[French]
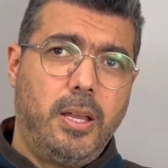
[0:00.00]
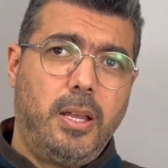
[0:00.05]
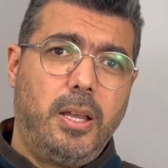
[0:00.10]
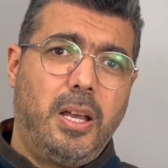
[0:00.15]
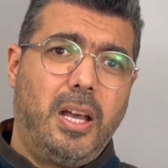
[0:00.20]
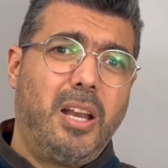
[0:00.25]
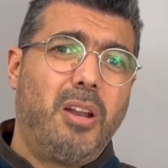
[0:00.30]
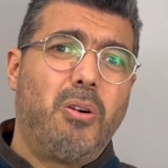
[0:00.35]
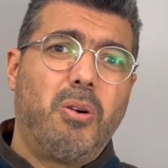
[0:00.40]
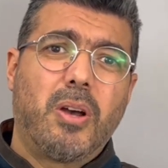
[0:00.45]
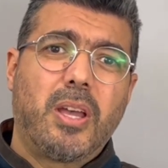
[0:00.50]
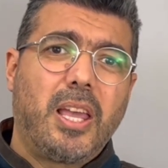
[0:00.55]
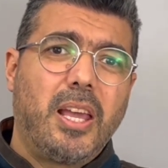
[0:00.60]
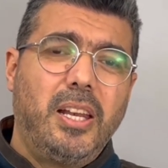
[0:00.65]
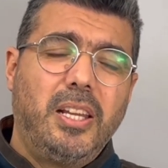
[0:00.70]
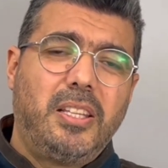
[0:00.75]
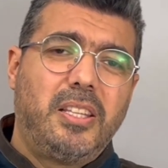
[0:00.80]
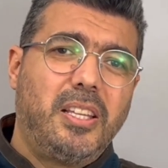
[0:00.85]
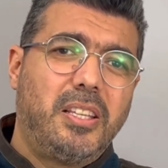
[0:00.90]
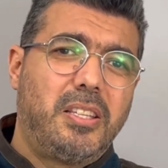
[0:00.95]
Alors en
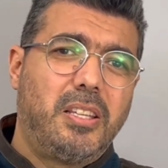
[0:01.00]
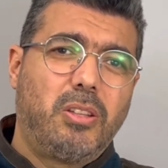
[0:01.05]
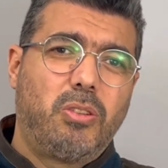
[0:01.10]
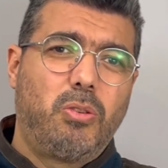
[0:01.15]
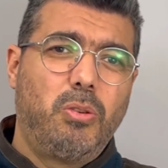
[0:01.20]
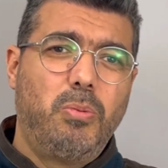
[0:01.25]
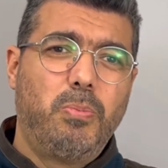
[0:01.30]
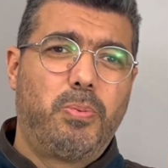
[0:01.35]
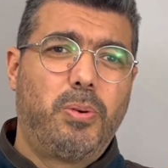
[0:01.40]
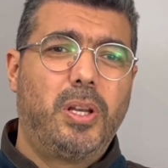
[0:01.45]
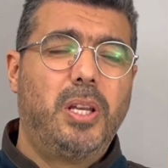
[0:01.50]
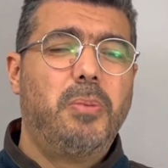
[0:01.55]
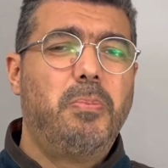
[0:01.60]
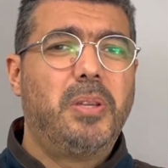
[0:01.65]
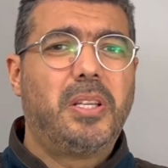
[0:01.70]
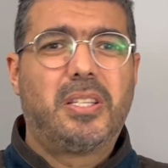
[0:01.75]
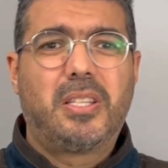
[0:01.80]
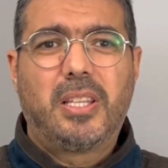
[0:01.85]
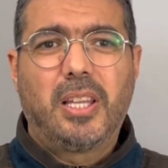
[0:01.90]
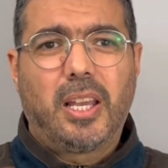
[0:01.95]
réalité, c'est une
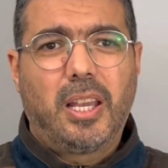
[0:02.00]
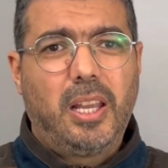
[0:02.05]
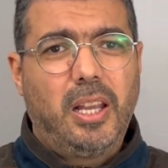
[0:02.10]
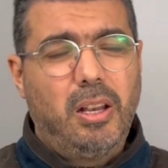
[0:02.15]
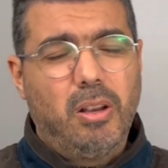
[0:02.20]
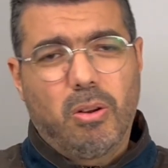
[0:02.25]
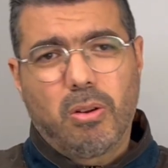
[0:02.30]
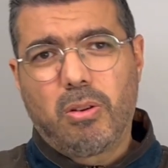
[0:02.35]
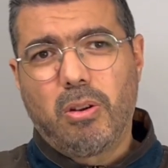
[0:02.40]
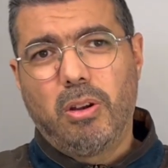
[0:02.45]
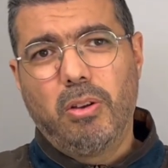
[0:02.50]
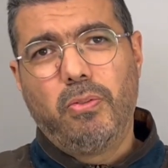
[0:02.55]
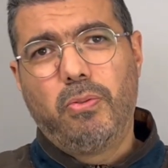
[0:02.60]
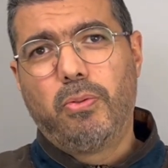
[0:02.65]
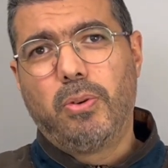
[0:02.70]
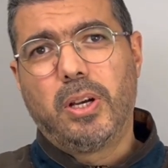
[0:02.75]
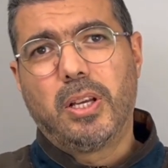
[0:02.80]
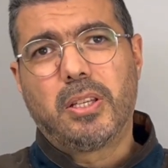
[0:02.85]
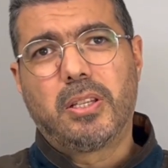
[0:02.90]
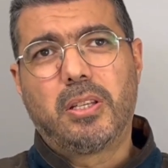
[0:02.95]
polémique stérile, encore une
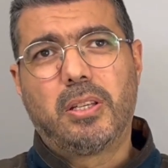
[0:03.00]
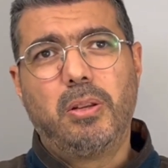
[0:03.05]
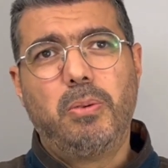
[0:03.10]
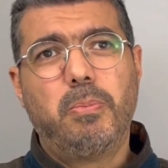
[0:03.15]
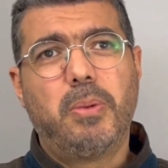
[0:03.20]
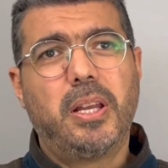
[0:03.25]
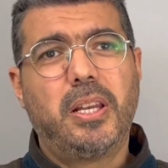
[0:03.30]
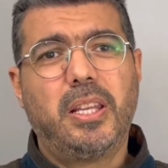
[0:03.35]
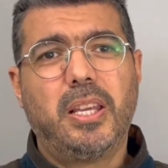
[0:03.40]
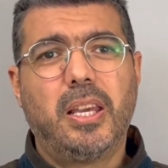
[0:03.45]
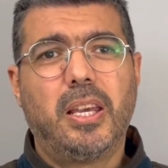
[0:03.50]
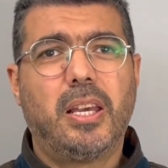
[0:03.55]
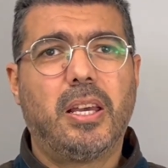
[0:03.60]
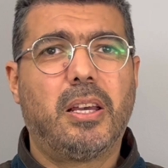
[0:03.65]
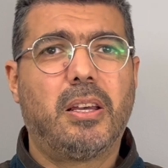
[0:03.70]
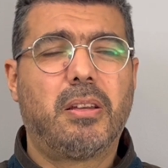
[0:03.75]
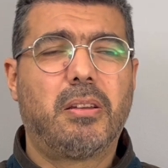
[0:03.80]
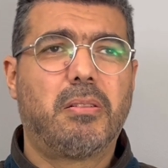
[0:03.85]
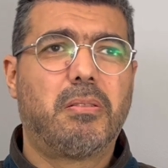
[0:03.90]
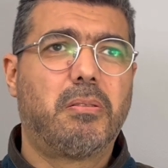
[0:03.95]
fois, c'est une
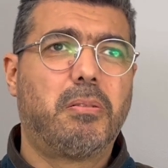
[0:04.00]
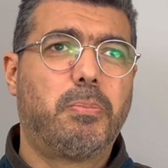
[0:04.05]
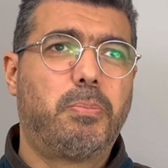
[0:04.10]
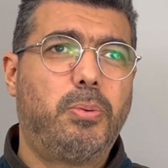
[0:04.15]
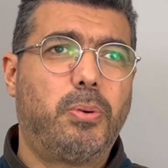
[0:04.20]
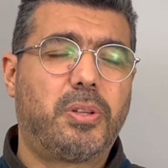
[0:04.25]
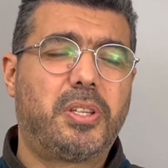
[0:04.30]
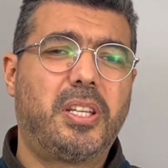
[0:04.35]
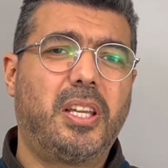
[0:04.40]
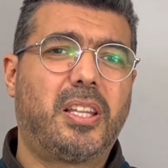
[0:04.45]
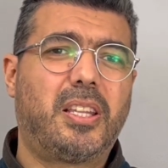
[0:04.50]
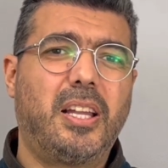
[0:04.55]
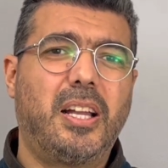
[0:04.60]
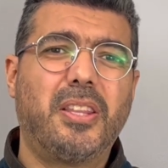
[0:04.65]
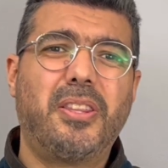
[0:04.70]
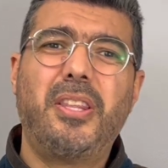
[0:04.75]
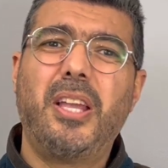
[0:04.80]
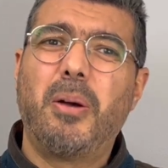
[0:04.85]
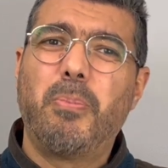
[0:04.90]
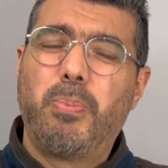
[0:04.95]
manière pour certains
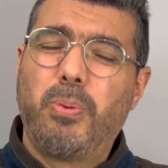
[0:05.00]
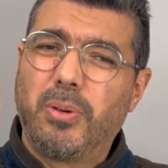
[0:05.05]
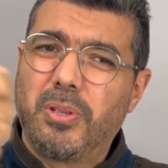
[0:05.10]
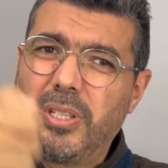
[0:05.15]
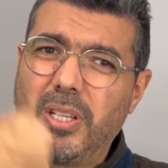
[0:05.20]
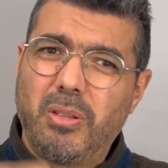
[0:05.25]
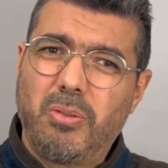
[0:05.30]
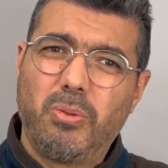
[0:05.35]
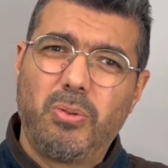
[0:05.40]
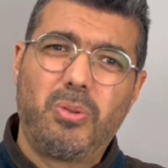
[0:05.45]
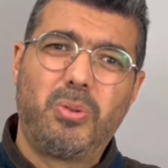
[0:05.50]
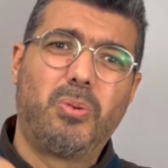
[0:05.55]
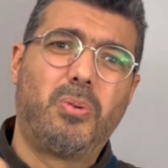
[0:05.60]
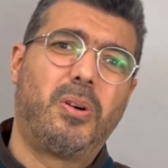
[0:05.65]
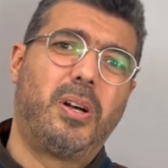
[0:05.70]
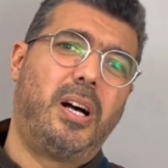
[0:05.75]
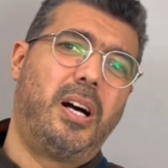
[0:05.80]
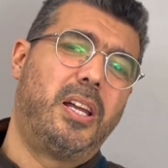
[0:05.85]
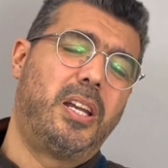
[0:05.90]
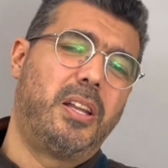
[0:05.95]
d'imposer
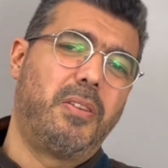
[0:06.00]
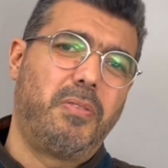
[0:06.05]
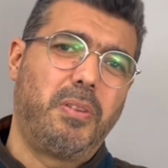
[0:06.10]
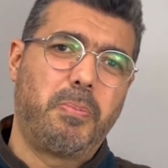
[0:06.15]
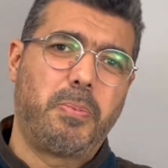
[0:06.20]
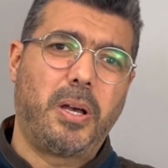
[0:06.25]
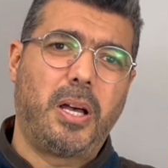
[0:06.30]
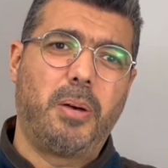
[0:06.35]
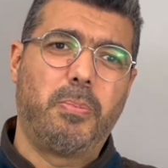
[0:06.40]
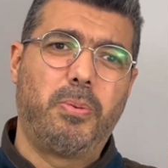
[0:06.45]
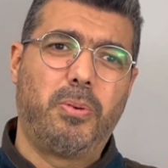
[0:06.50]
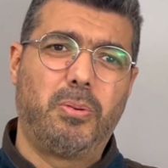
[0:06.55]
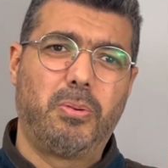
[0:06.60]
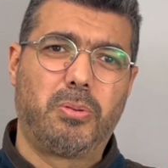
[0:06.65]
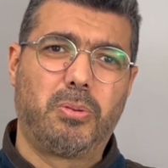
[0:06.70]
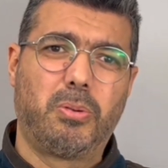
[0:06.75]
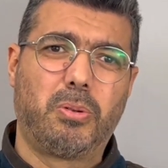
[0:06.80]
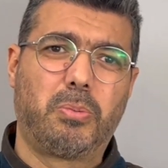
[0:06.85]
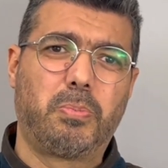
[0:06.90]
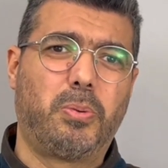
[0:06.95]
toujours un avis par rapport
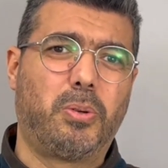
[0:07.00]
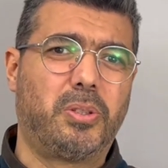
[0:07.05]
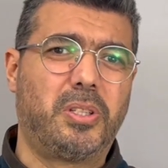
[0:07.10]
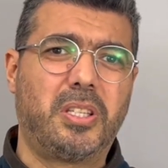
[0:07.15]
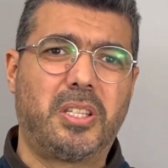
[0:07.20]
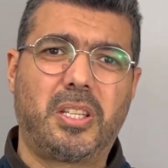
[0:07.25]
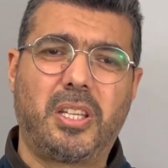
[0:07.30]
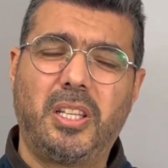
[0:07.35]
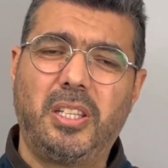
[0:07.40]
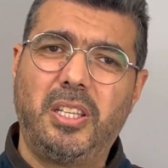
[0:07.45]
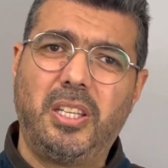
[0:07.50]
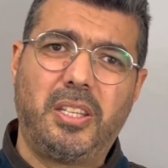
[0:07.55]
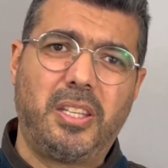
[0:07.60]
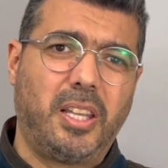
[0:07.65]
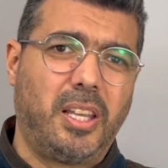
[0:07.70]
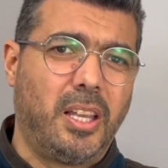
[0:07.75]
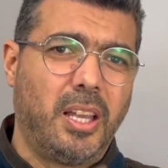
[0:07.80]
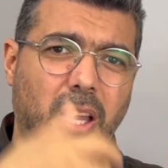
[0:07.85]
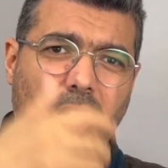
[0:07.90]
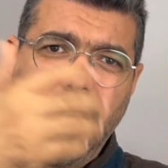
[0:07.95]
aux autres, pour
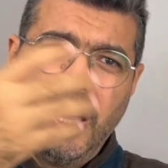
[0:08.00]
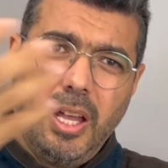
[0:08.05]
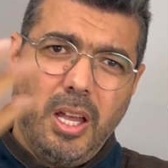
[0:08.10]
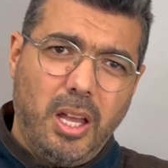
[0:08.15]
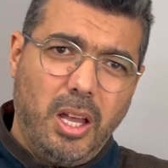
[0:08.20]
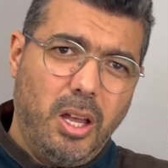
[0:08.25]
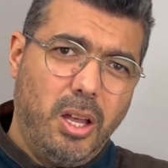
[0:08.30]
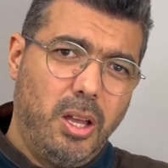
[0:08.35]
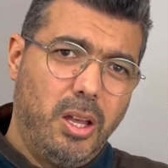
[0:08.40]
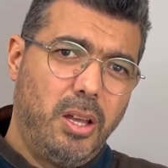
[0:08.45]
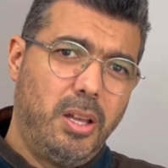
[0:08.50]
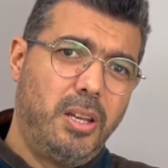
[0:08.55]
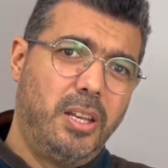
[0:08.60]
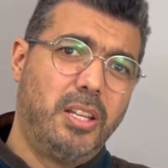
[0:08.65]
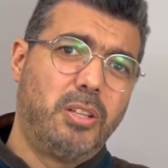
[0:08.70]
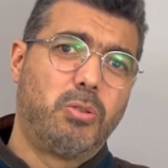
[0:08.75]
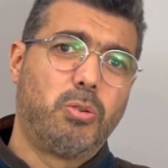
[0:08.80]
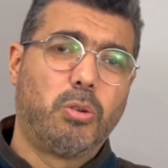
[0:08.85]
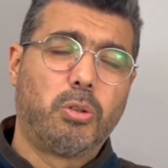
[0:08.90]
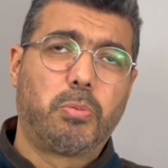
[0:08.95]
discréditer
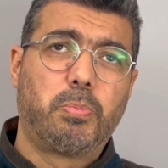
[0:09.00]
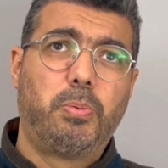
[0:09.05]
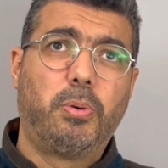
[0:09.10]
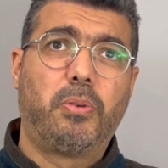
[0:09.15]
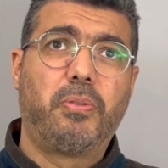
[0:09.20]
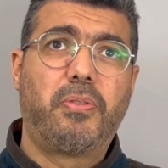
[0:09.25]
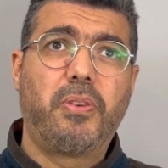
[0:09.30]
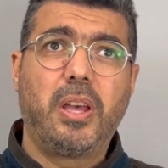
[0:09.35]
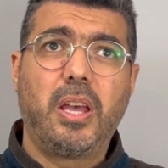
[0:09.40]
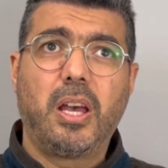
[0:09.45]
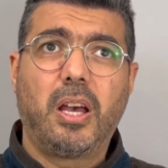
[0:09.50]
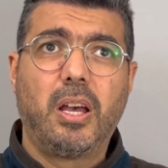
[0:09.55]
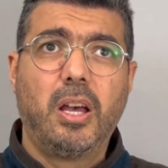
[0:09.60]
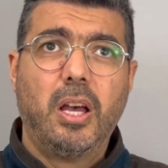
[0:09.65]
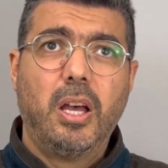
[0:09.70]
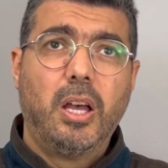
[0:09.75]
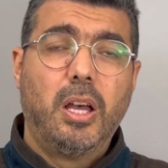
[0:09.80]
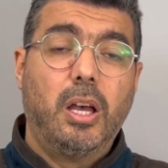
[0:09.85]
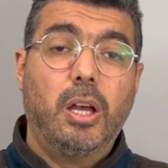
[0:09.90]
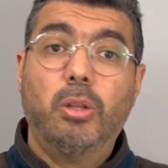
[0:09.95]
les autres, pour faire
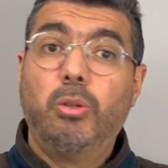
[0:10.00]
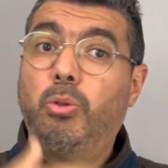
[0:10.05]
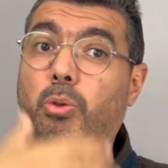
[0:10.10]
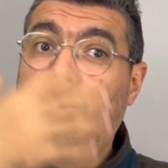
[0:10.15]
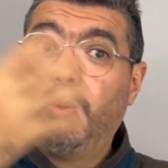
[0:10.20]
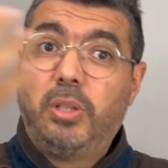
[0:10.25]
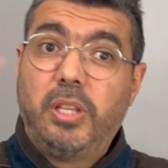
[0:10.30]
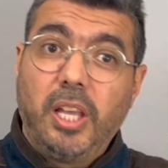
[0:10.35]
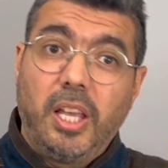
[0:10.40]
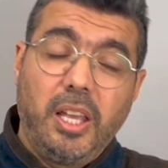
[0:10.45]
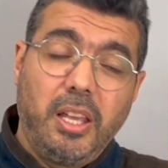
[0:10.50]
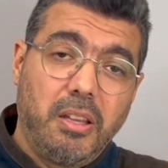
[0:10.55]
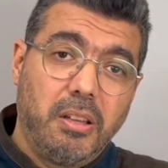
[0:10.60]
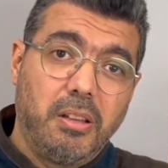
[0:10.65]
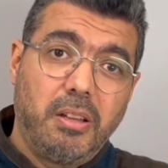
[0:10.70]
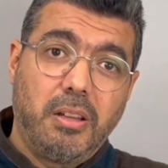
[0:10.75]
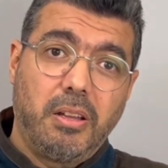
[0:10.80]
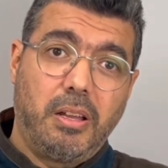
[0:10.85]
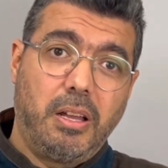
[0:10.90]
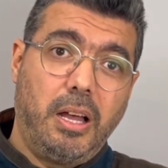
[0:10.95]
douter
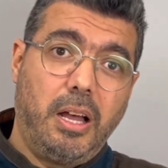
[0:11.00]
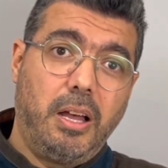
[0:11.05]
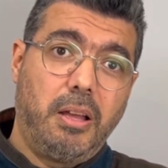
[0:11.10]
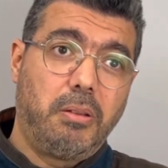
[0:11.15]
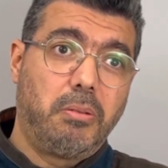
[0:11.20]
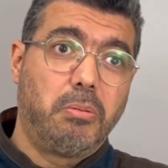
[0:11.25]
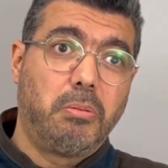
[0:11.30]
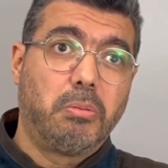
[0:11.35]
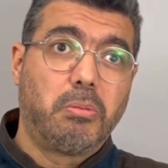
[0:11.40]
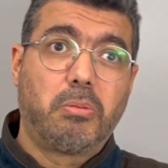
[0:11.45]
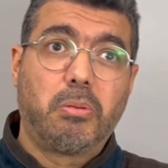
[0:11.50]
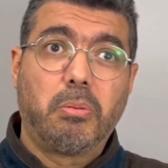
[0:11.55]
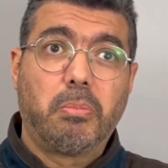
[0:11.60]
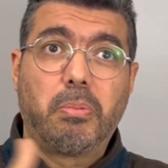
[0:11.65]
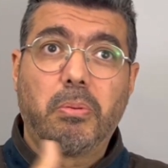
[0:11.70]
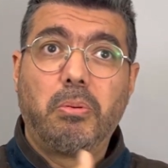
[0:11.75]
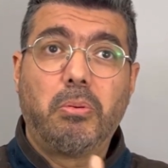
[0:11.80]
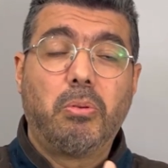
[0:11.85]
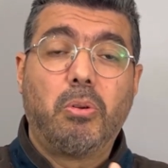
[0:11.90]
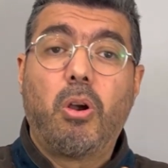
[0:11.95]
hein, donc
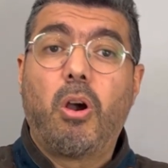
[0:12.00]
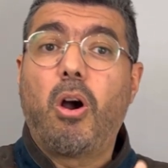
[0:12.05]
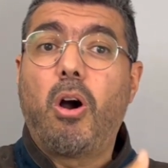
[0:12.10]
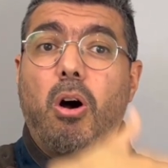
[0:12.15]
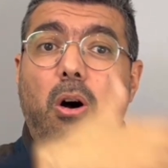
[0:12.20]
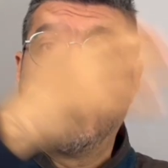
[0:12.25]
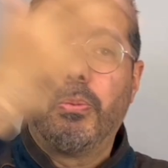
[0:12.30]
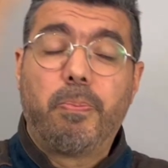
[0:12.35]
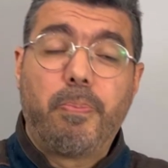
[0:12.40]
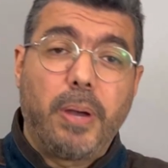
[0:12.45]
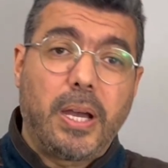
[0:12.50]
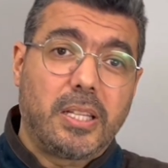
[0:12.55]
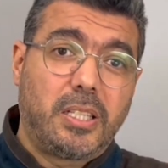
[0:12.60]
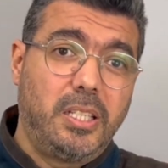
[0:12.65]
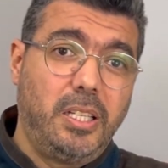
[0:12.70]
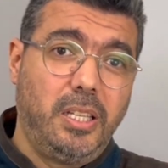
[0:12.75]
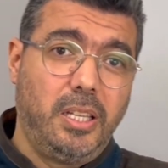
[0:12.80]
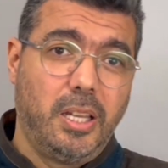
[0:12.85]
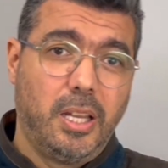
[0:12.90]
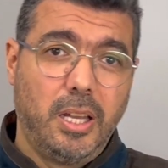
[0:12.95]
une grande
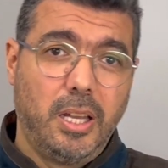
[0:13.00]
partie